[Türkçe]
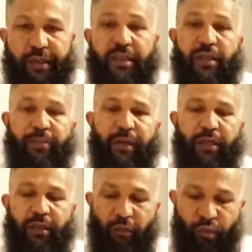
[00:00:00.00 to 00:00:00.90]
Recep
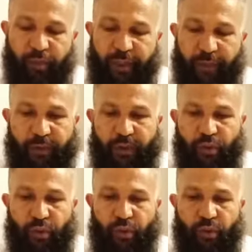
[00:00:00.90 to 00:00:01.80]
ayında umre yaptığını
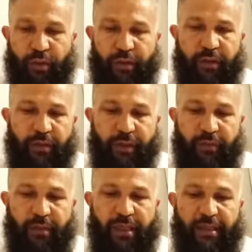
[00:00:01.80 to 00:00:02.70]
söylüyor.
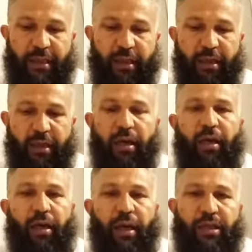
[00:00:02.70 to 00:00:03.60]
Dediğimde ise
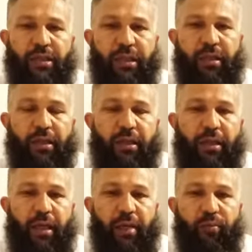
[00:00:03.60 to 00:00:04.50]
Ayşe
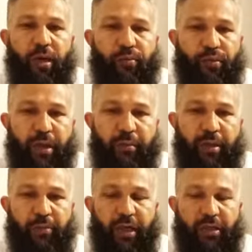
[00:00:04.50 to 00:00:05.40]
Ebu
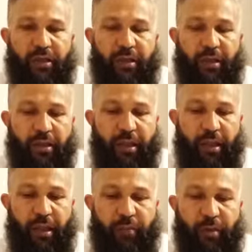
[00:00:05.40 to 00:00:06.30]
Abdurrahman'ı bağış
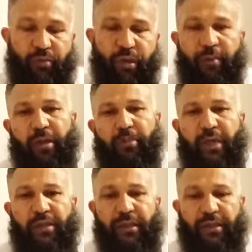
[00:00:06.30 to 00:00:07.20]
Allah Ebu Abdurrahman'ı
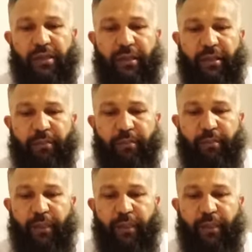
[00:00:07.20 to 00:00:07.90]
bağışlasın dedi.